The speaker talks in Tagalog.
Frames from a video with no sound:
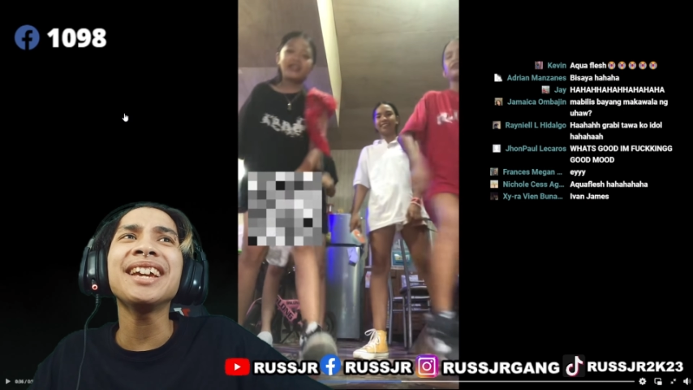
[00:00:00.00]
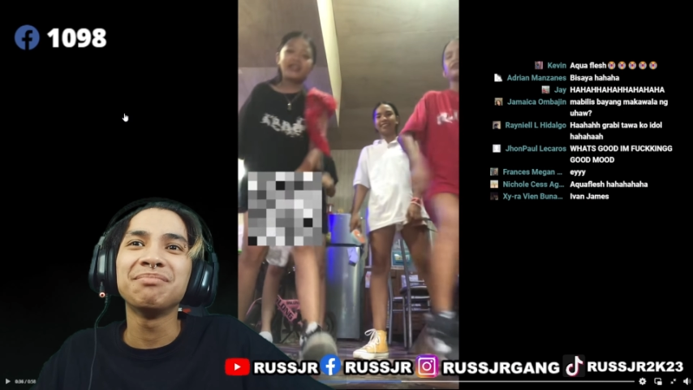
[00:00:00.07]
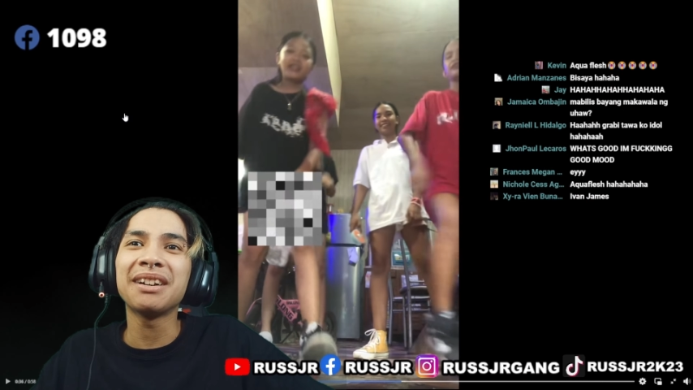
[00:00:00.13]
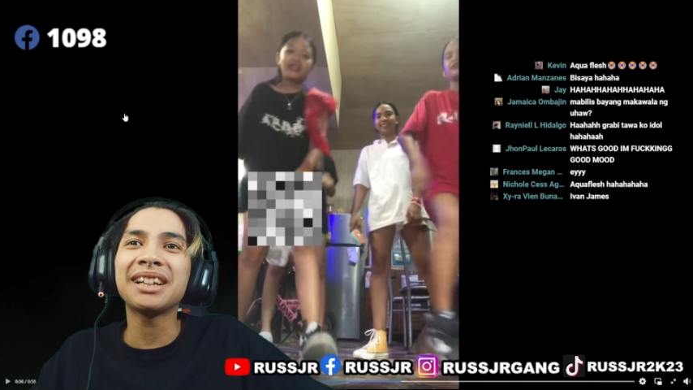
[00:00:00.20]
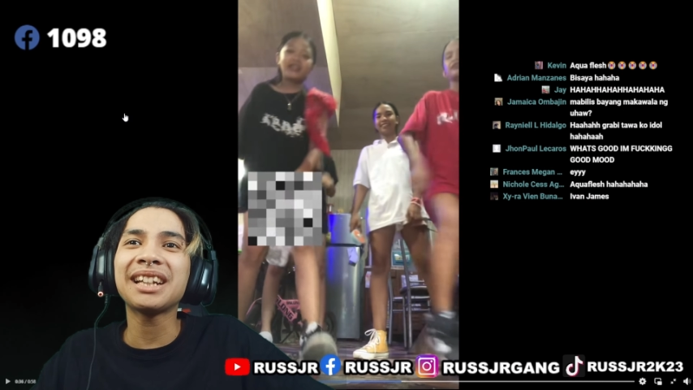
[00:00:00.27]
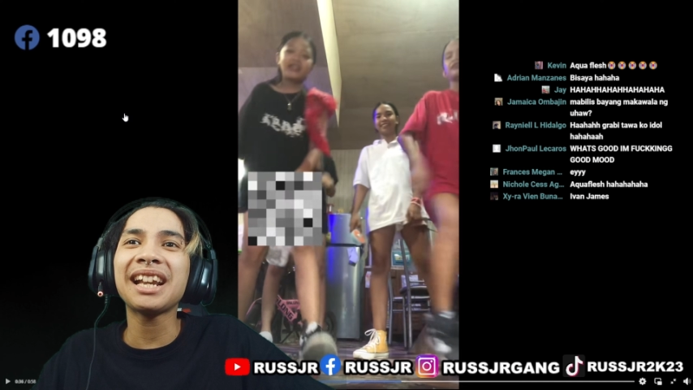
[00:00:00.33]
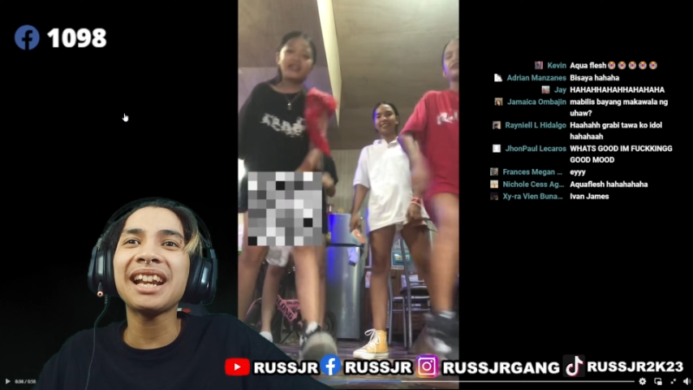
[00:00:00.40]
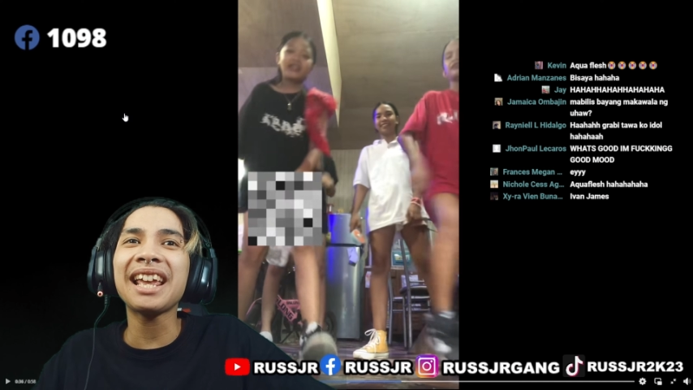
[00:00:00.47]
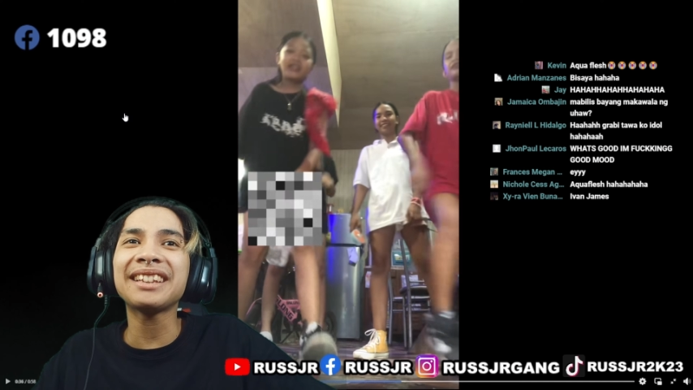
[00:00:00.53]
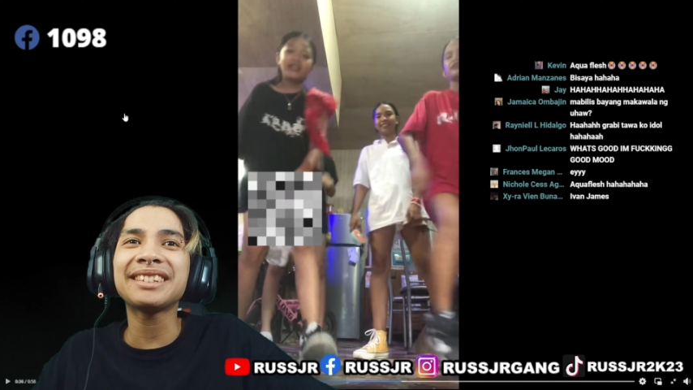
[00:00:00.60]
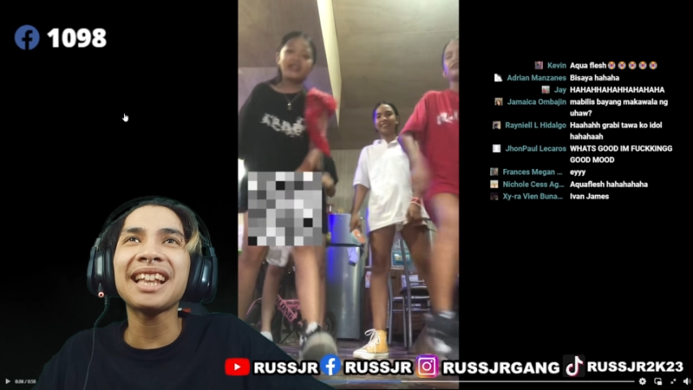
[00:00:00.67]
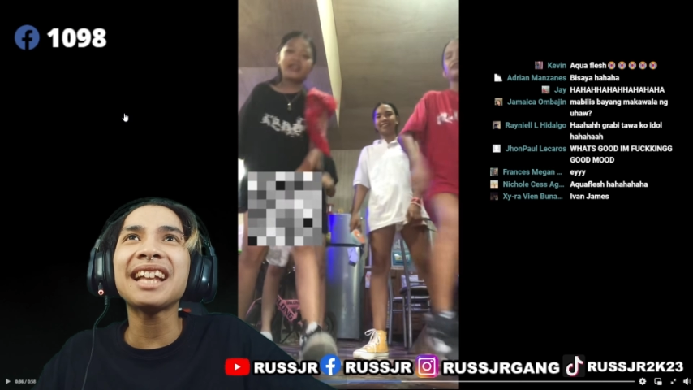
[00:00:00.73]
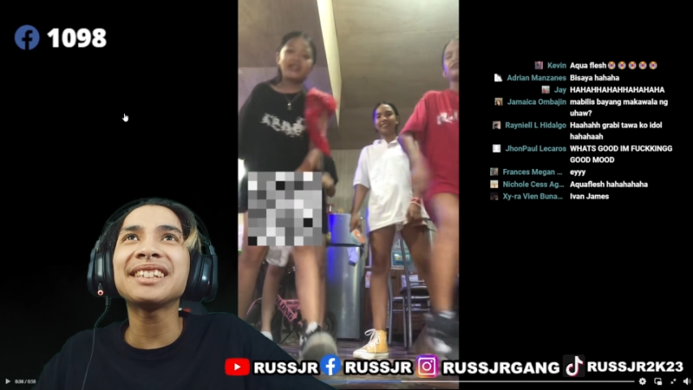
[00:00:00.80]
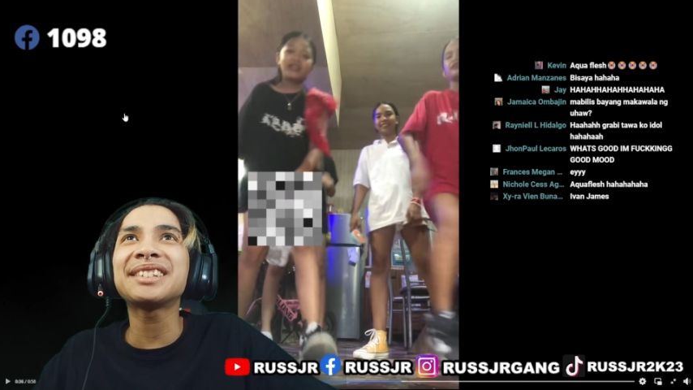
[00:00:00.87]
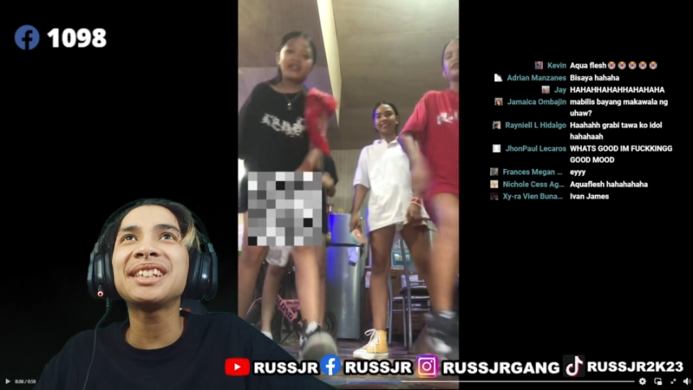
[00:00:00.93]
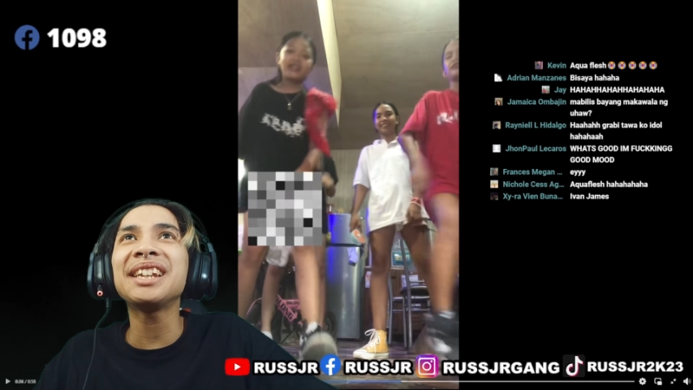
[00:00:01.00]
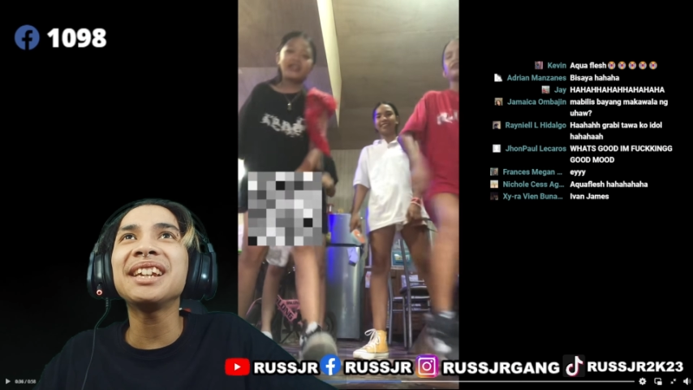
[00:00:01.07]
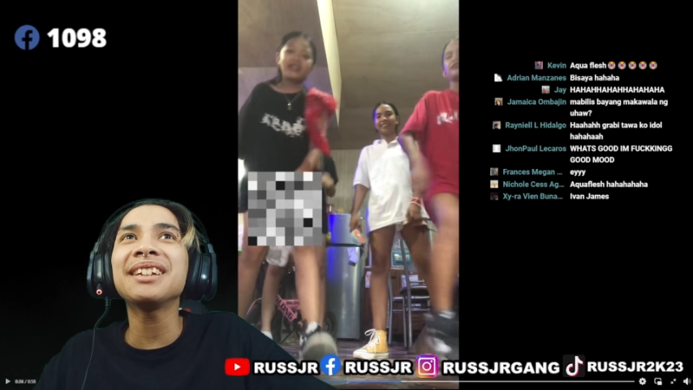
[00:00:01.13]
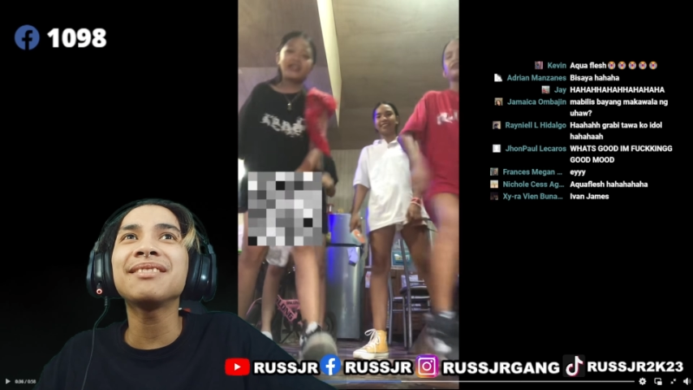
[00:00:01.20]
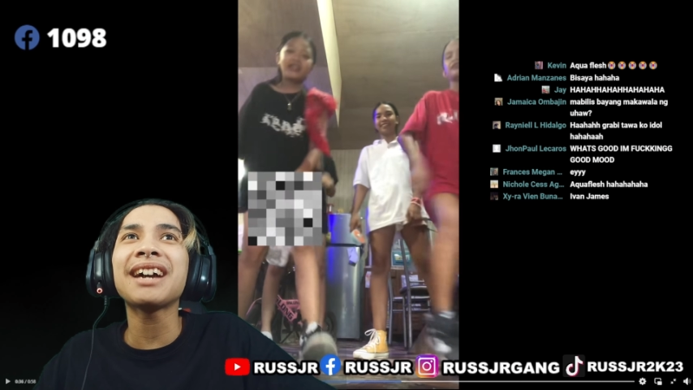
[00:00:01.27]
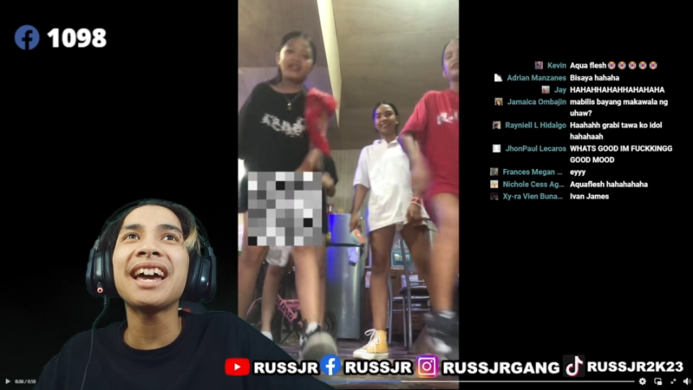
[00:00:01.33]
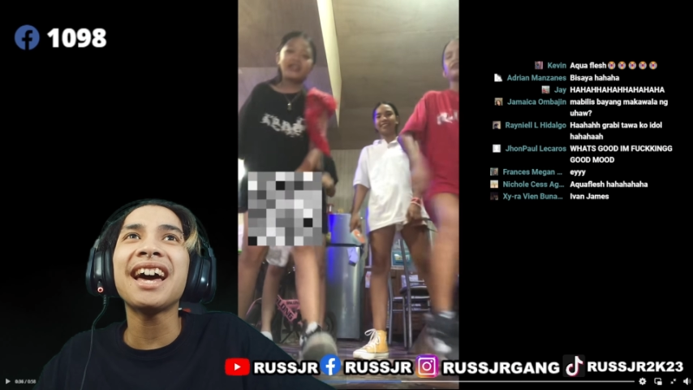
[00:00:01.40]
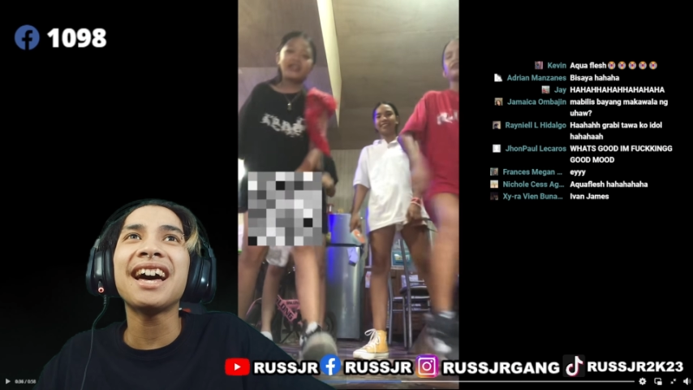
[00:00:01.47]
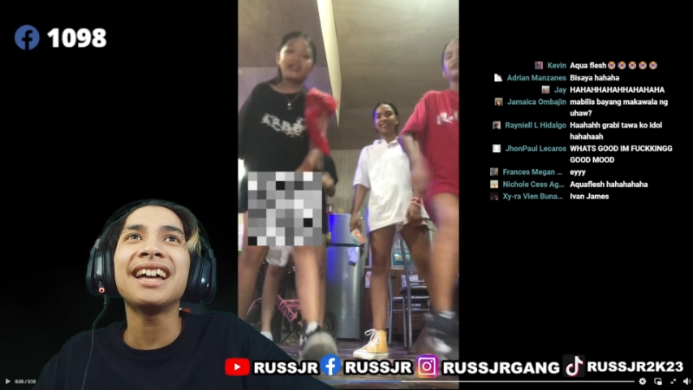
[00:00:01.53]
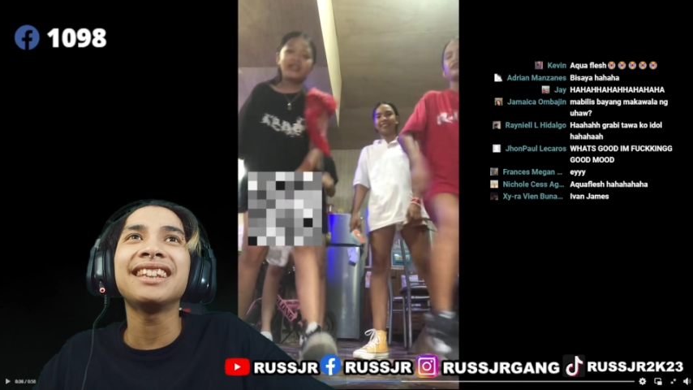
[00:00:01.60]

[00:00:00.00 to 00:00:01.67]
Magre-retouching ka!